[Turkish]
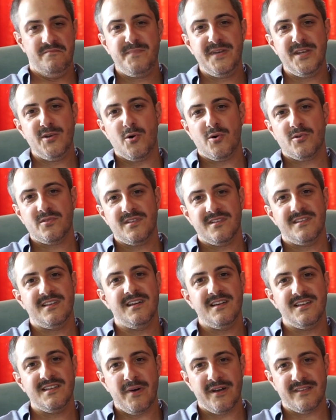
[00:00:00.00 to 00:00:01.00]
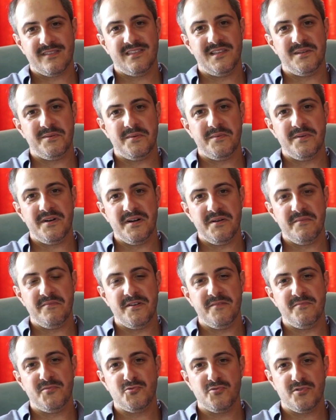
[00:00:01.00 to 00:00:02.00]
bir noktada patlamama
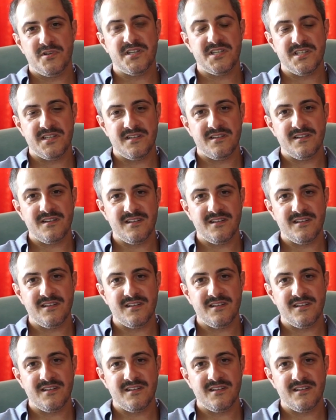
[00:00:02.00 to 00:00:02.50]
ve birçok kişinin